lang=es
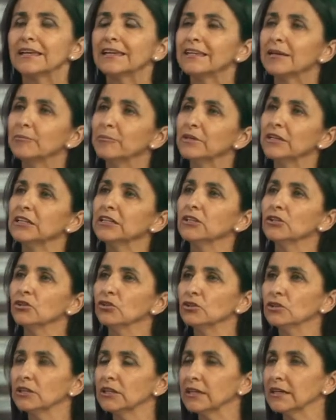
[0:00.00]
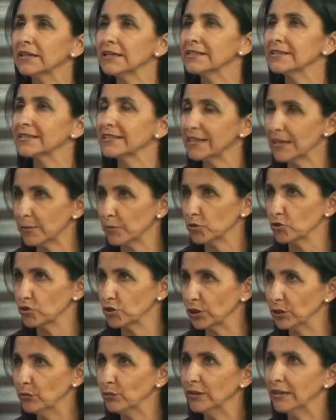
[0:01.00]
y también donde sea
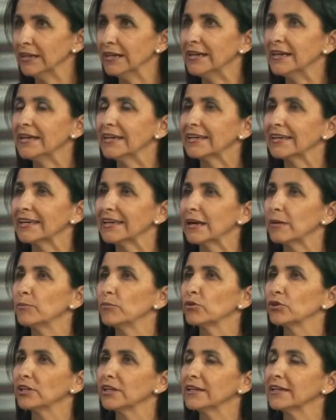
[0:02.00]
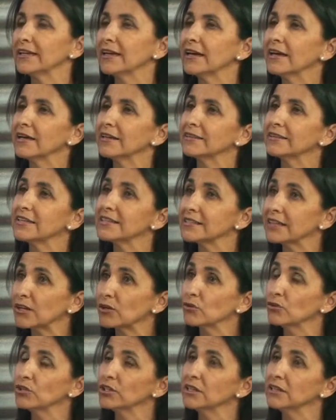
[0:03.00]
posible que las mujeres
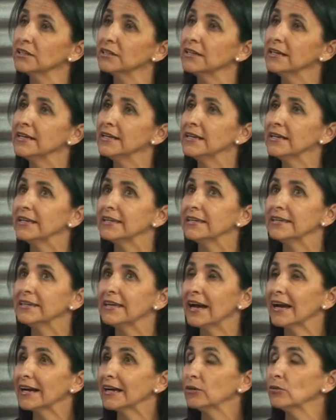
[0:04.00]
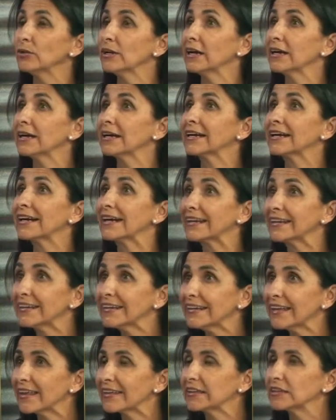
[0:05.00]
desarrollen y hagan una
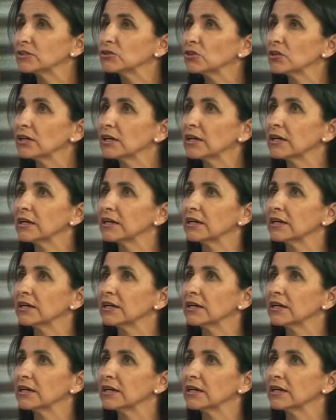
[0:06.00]
carrera dentro